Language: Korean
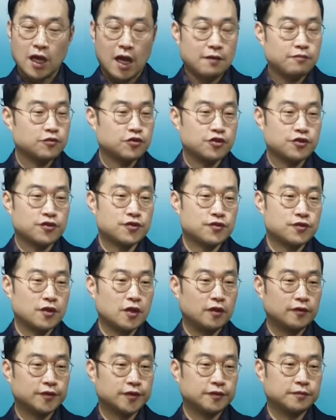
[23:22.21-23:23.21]
감출
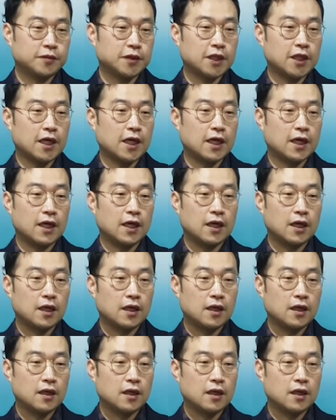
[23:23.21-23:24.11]
수가 없습니다.